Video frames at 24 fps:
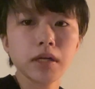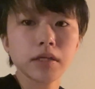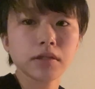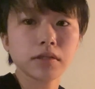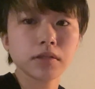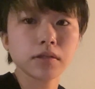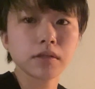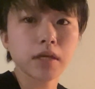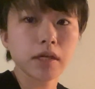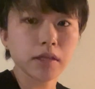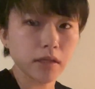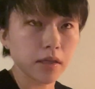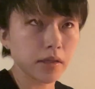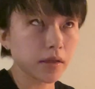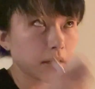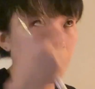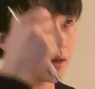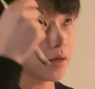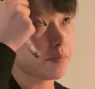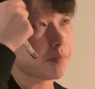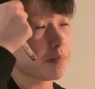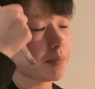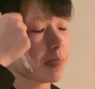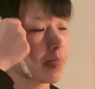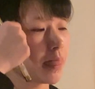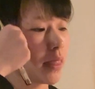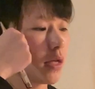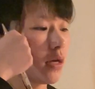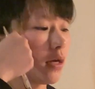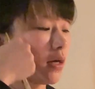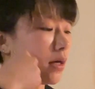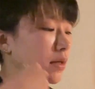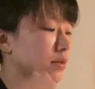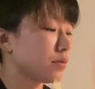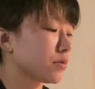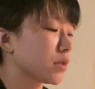い続けてて、
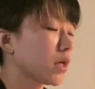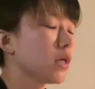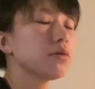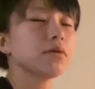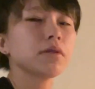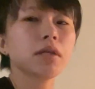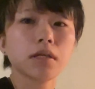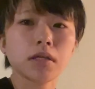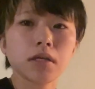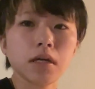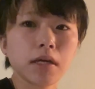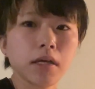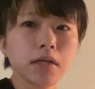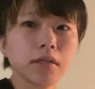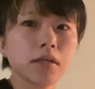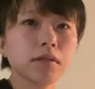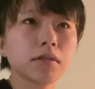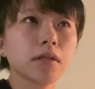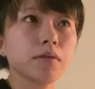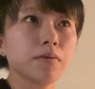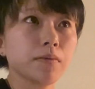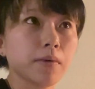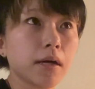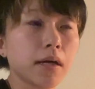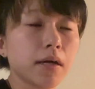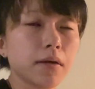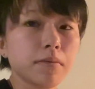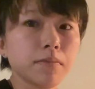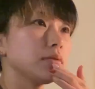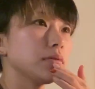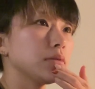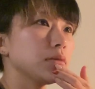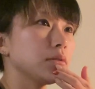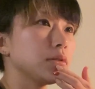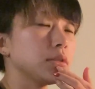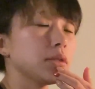あの、書くきっかけになったのは、
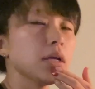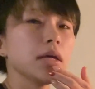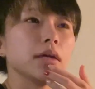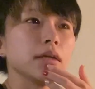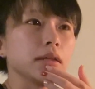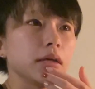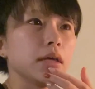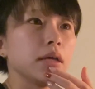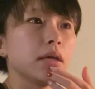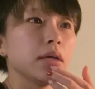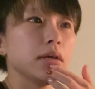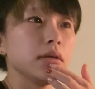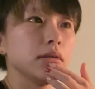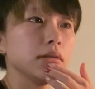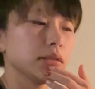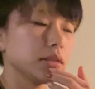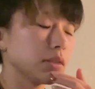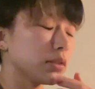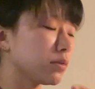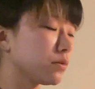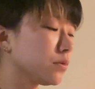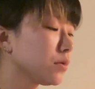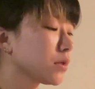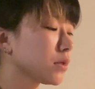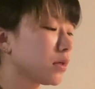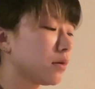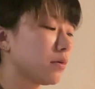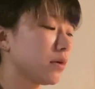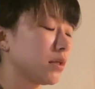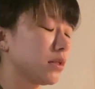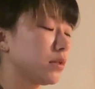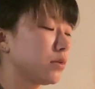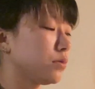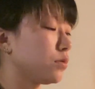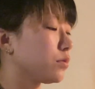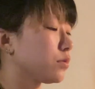スタヤですごい可
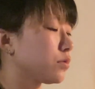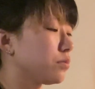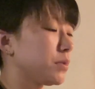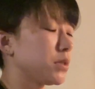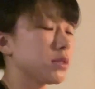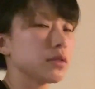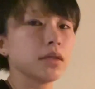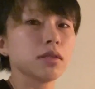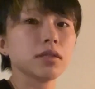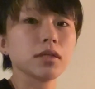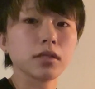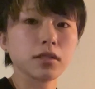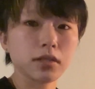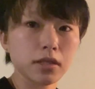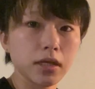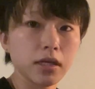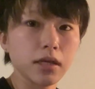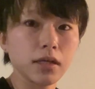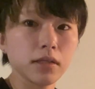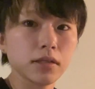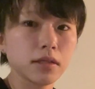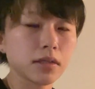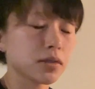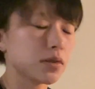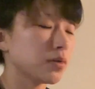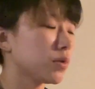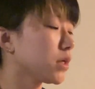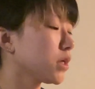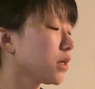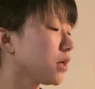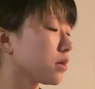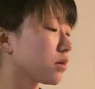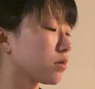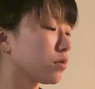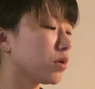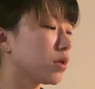愛いノート見つけちゃって、で、それ
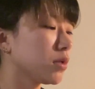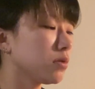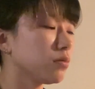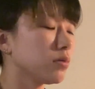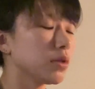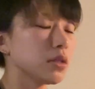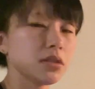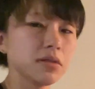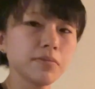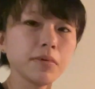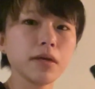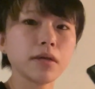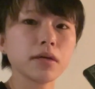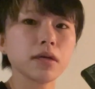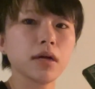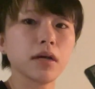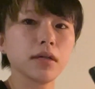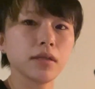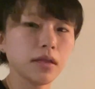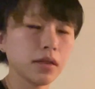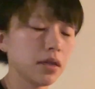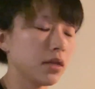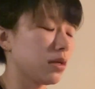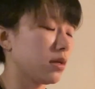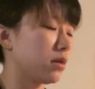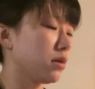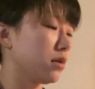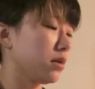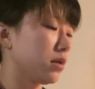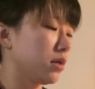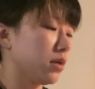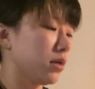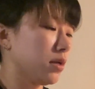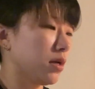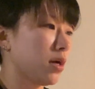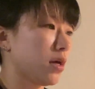がこれと同じメーカーで、
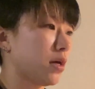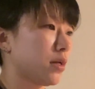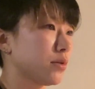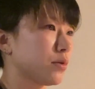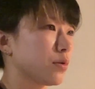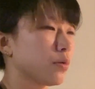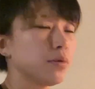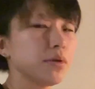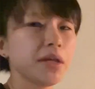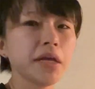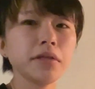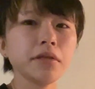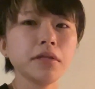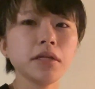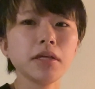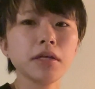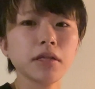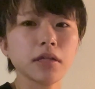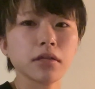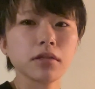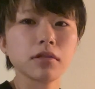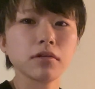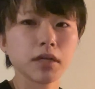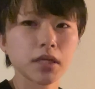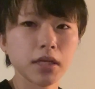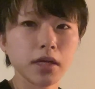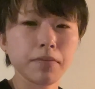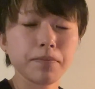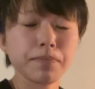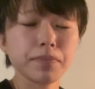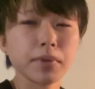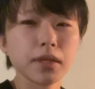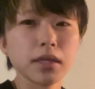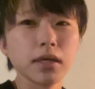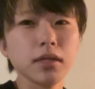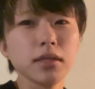あの、5年日記だったわけ。
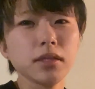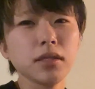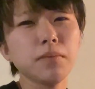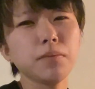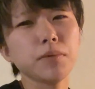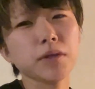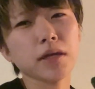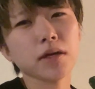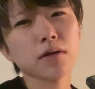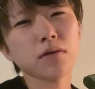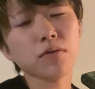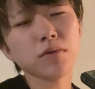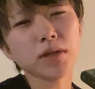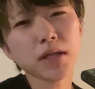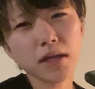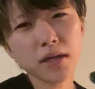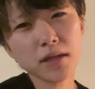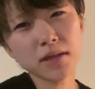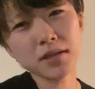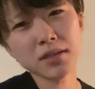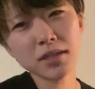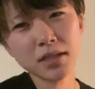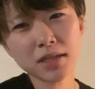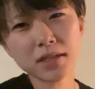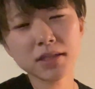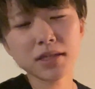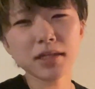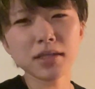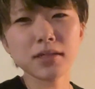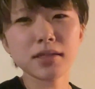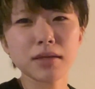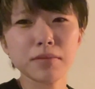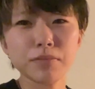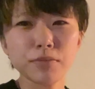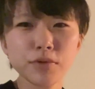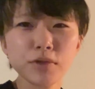でもね、5年日
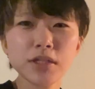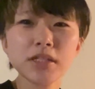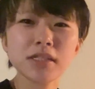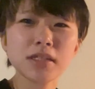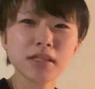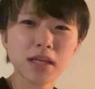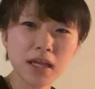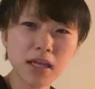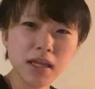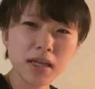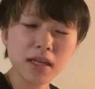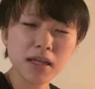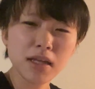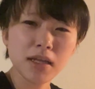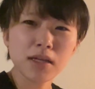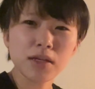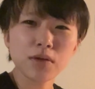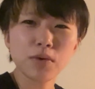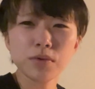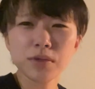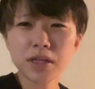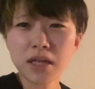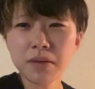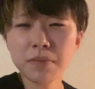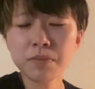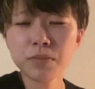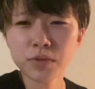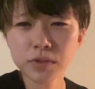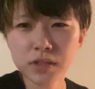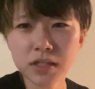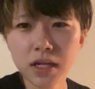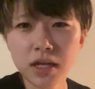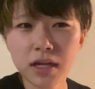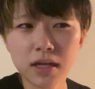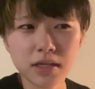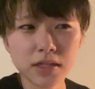記って無理じゃない ?5 年も
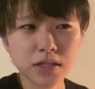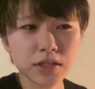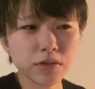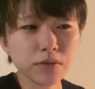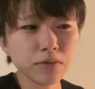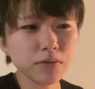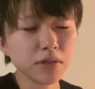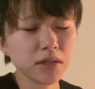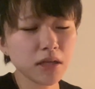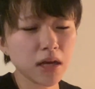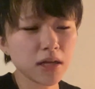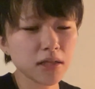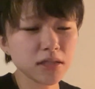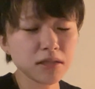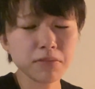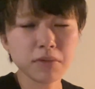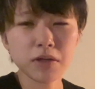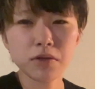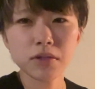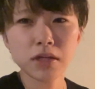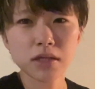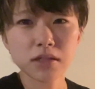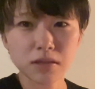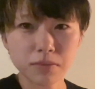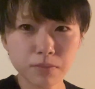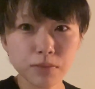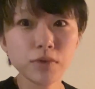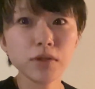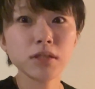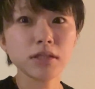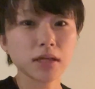さ、急に始めるなんて無理